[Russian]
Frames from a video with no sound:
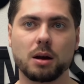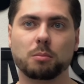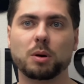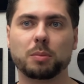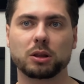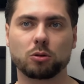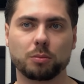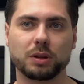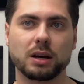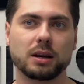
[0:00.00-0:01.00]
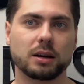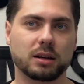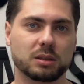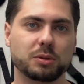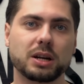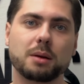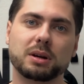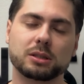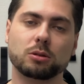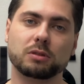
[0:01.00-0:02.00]
Мы подробно разбираем
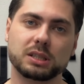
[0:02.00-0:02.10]
основы